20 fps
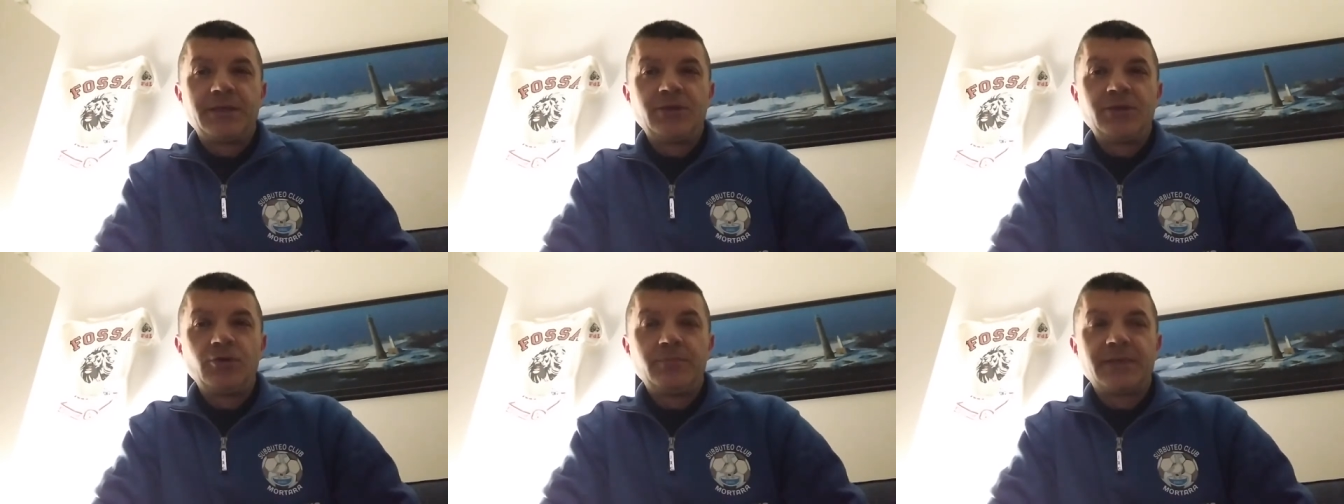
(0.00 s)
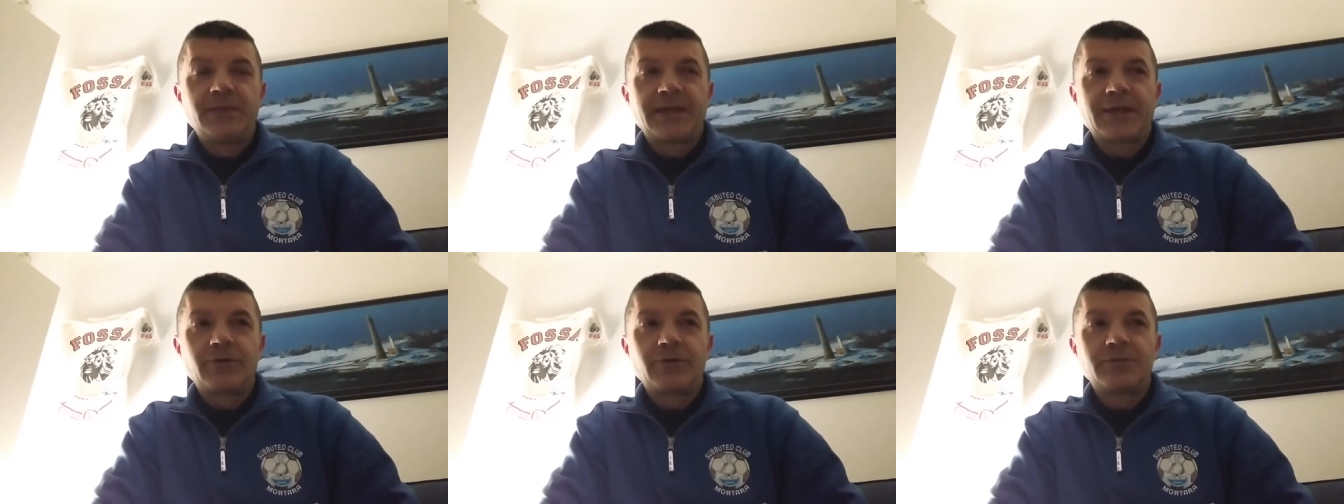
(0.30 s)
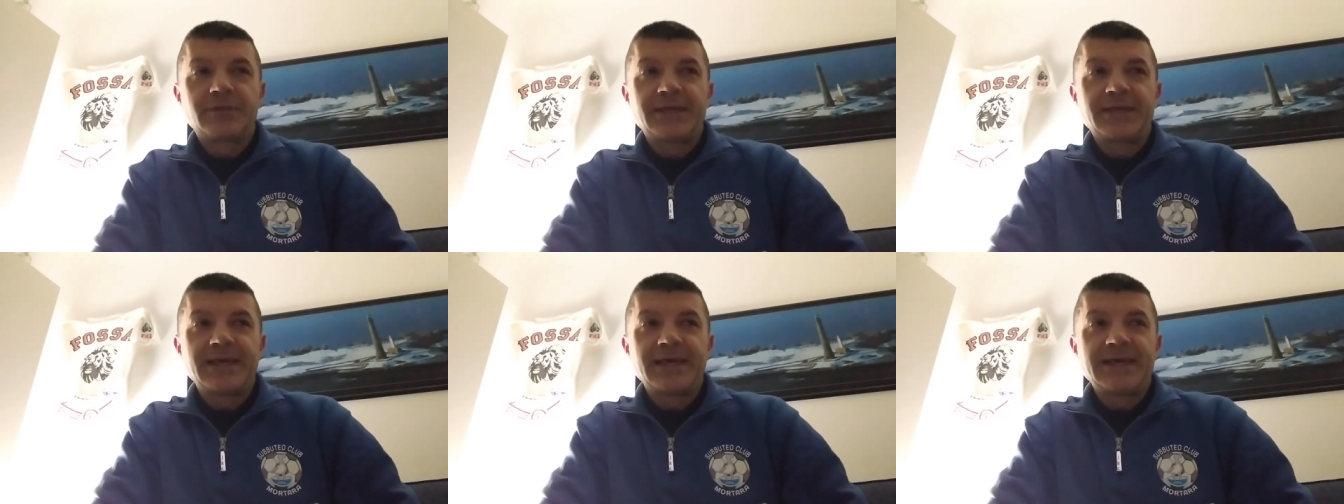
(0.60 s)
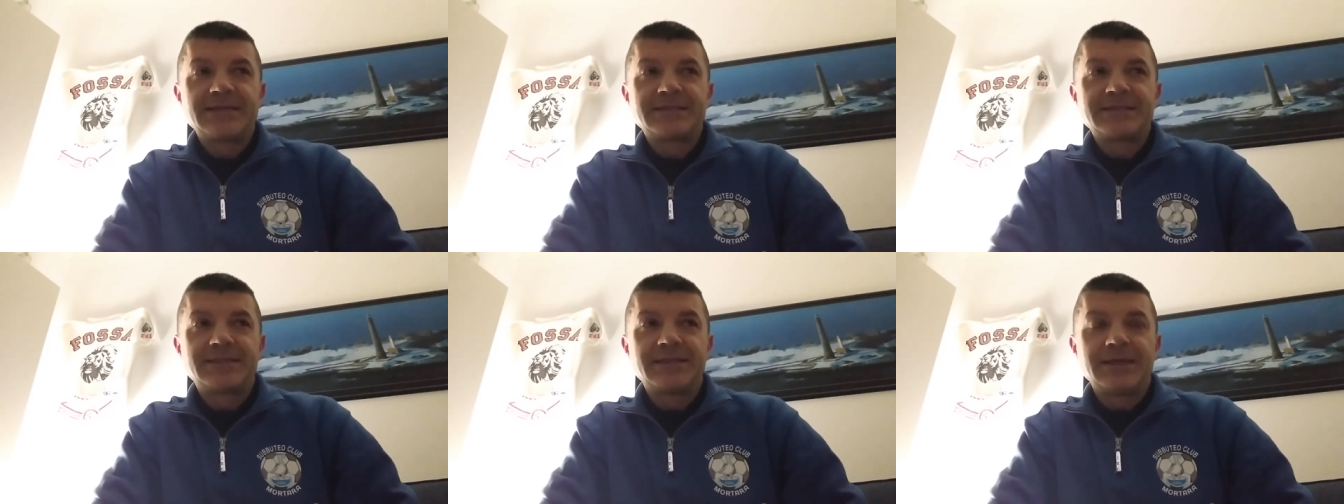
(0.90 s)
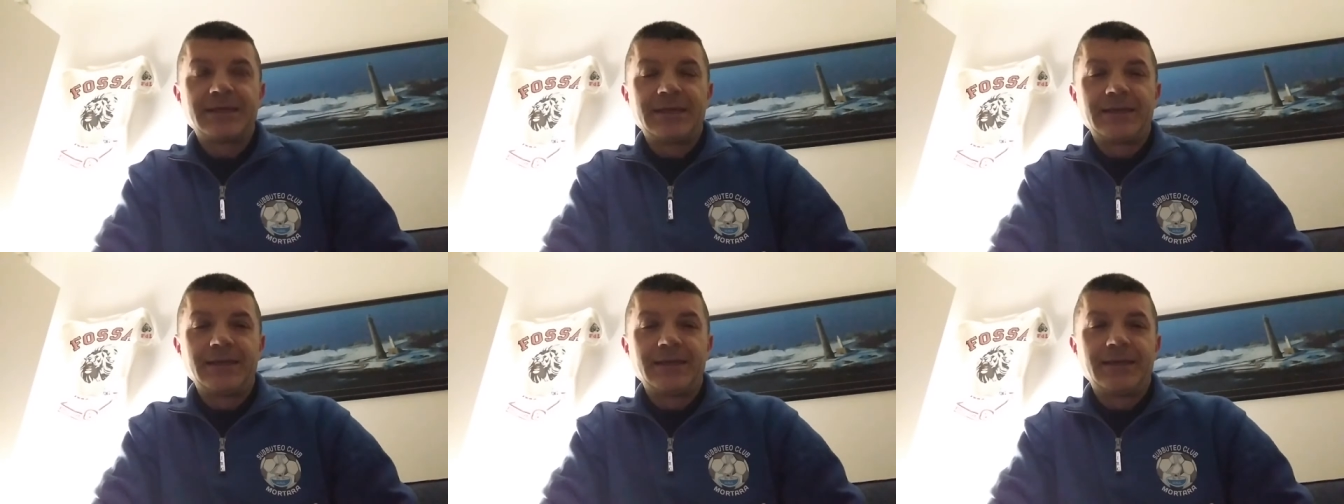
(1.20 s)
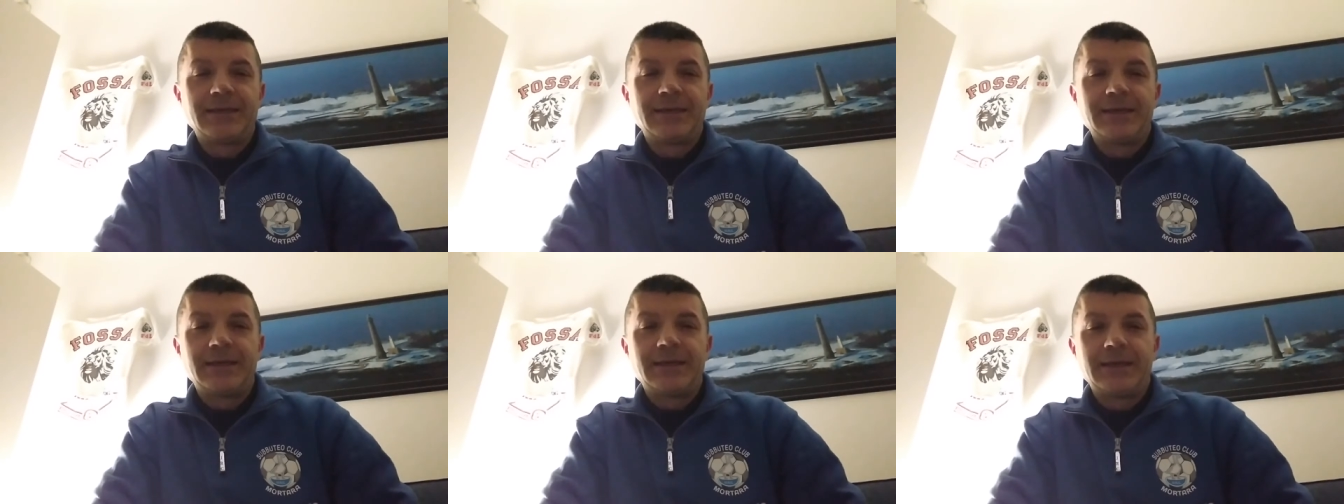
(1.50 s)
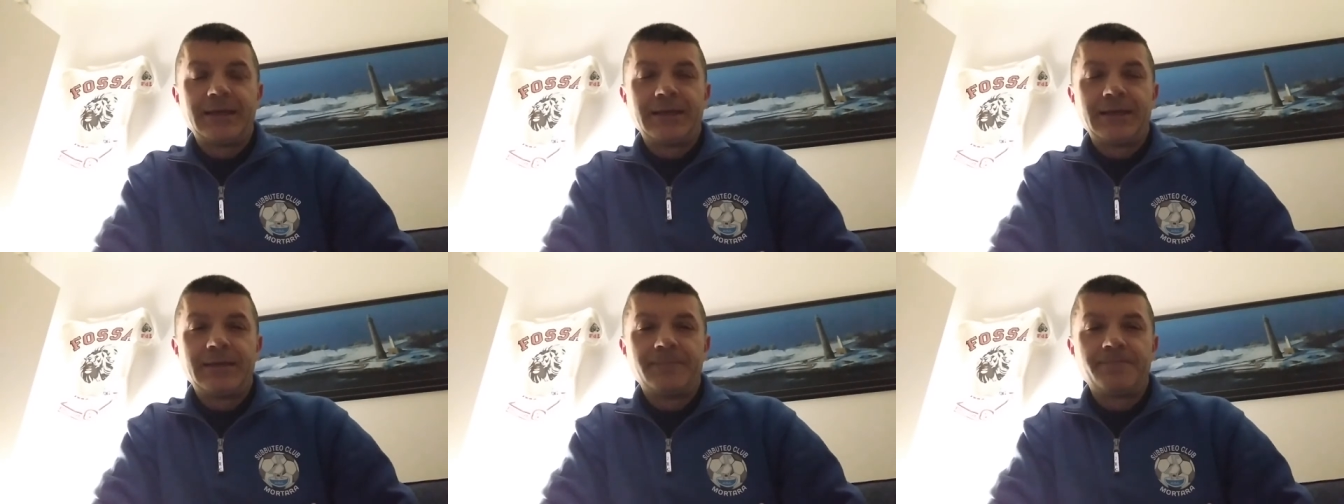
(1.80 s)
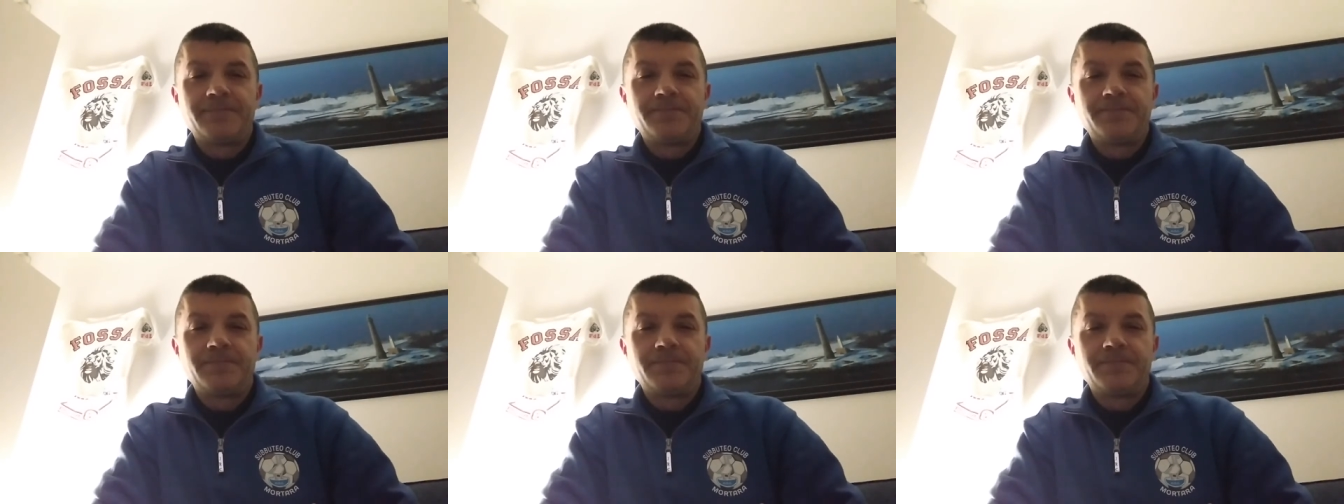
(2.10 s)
io mi reco a Trieste. Eh,